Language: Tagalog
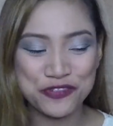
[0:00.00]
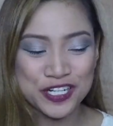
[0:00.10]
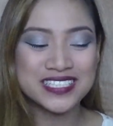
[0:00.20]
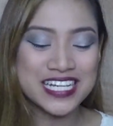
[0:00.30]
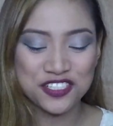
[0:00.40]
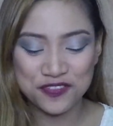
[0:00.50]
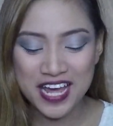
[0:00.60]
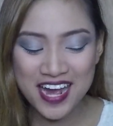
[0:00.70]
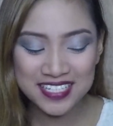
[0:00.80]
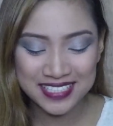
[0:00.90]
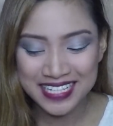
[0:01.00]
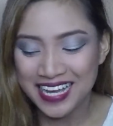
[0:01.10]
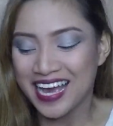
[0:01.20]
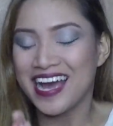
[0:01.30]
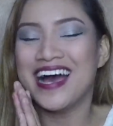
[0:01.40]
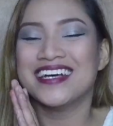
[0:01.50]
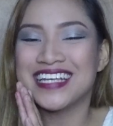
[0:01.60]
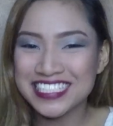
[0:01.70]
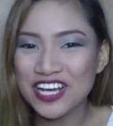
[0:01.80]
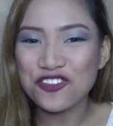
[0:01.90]
for this vlog,
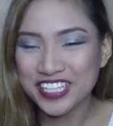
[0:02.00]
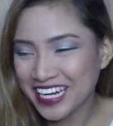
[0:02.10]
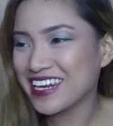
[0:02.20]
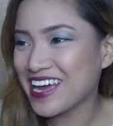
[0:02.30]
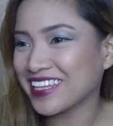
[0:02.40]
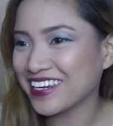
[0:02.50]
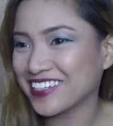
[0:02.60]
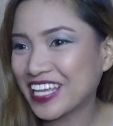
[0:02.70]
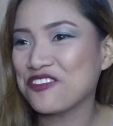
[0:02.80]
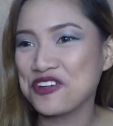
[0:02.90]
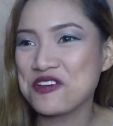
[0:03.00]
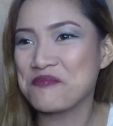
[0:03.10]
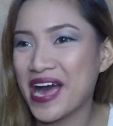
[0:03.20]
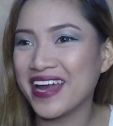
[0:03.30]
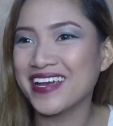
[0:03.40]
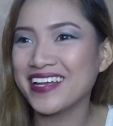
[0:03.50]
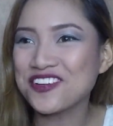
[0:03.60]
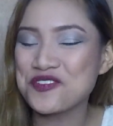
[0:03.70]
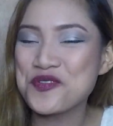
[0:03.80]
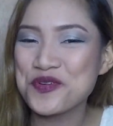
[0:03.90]
sasagutin na natin ang tanong ng bayan
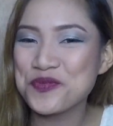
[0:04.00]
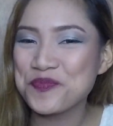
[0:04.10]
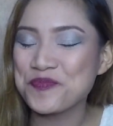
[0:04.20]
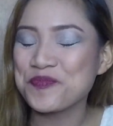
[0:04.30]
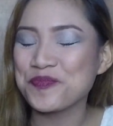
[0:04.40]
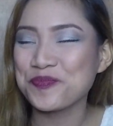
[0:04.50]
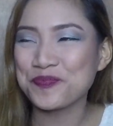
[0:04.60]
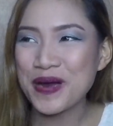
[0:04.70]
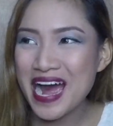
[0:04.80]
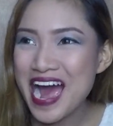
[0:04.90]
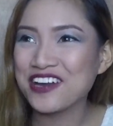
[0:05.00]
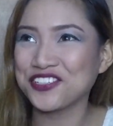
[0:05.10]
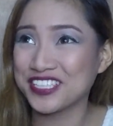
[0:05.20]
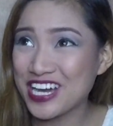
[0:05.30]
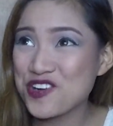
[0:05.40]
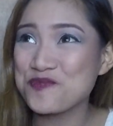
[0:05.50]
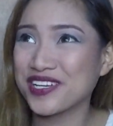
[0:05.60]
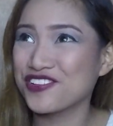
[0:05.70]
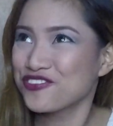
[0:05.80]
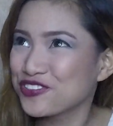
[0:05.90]
kung paano daw
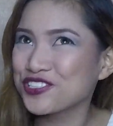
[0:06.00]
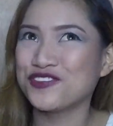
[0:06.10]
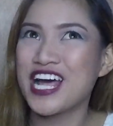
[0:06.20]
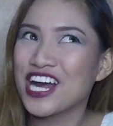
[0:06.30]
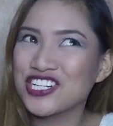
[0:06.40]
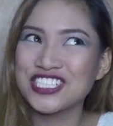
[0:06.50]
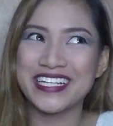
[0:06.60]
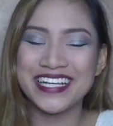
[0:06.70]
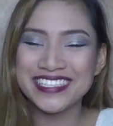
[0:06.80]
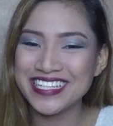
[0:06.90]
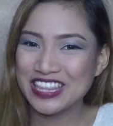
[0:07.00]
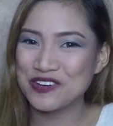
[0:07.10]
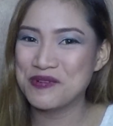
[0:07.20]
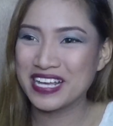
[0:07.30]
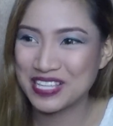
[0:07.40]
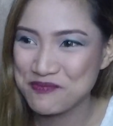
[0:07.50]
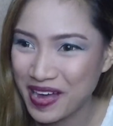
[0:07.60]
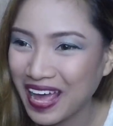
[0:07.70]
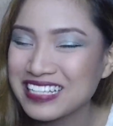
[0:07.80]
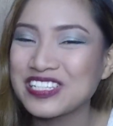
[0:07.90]
maging food vlogger na hindi
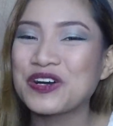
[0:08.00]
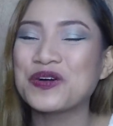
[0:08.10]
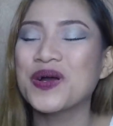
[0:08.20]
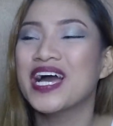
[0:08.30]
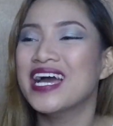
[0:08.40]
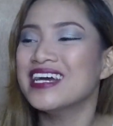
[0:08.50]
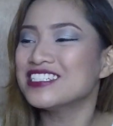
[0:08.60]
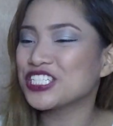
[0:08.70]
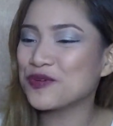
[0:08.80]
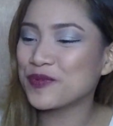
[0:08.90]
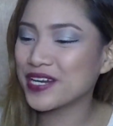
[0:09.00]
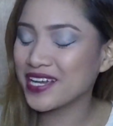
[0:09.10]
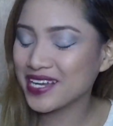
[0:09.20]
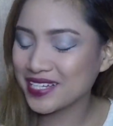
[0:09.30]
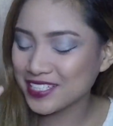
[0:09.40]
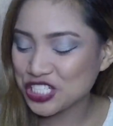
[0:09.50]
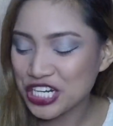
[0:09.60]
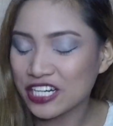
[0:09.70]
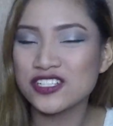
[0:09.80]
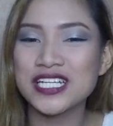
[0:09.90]
tumataba. So, syempre,
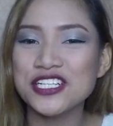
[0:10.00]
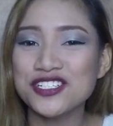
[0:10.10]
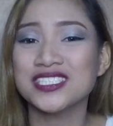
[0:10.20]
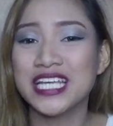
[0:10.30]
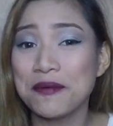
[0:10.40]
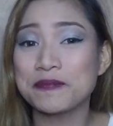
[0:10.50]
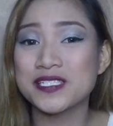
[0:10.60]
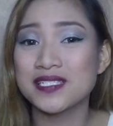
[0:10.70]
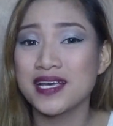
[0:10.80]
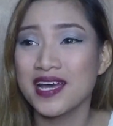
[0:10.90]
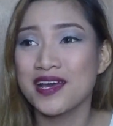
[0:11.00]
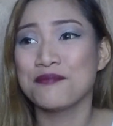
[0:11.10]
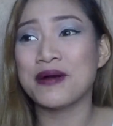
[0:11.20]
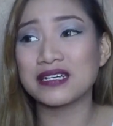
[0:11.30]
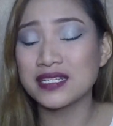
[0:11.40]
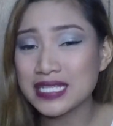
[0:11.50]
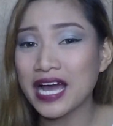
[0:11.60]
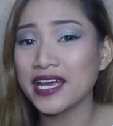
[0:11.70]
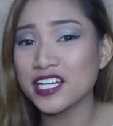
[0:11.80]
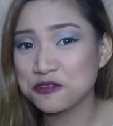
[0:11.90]
i-share ko sa inyo yung tips base sa
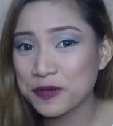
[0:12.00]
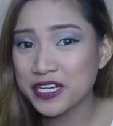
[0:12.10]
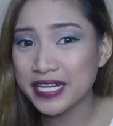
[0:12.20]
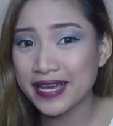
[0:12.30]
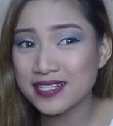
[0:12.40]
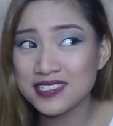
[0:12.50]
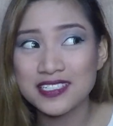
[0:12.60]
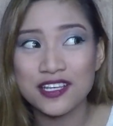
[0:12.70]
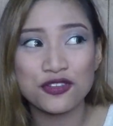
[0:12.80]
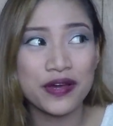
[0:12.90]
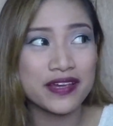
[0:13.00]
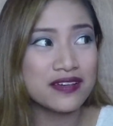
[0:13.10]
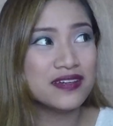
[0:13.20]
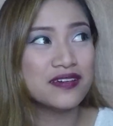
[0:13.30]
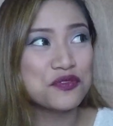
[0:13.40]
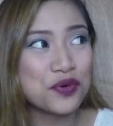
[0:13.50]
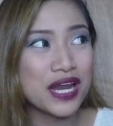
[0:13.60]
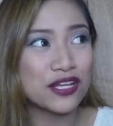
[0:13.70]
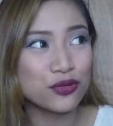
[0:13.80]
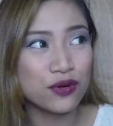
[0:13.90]
aking experience. Ito ay
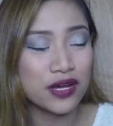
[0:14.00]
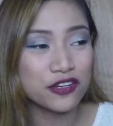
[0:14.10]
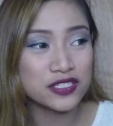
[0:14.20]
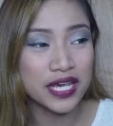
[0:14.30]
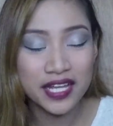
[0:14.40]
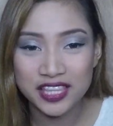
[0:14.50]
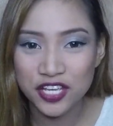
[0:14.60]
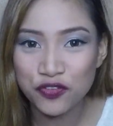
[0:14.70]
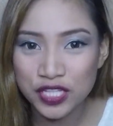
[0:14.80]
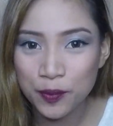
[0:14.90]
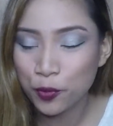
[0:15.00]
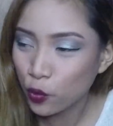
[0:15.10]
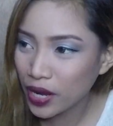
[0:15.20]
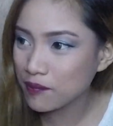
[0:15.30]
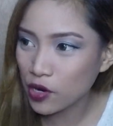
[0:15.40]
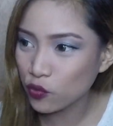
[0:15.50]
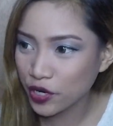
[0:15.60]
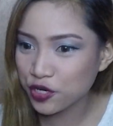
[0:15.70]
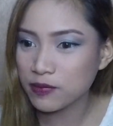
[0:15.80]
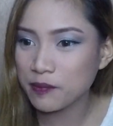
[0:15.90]
wala tong ano, scientific na pruweba kung
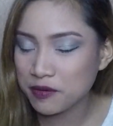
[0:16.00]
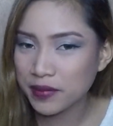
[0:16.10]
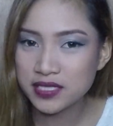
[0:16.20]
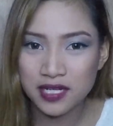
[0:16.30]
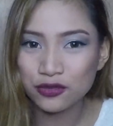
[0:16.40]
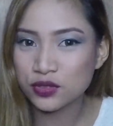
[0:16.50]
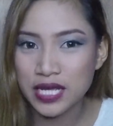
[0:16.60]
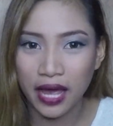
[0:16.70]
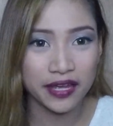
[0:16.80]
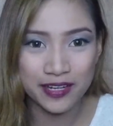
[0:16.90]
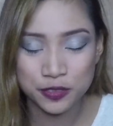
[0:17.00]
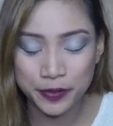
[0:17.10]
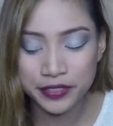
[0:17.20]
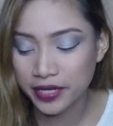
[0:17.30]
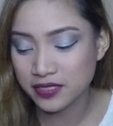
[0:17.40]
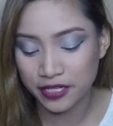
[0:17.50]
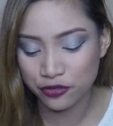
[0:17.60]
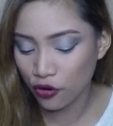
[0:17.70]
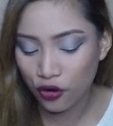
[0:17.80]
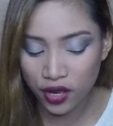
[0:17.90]
ano pa man based lang to sa aking experience and
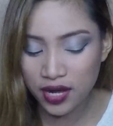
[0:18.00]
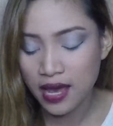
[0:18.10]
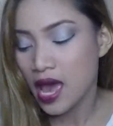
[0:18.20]
all.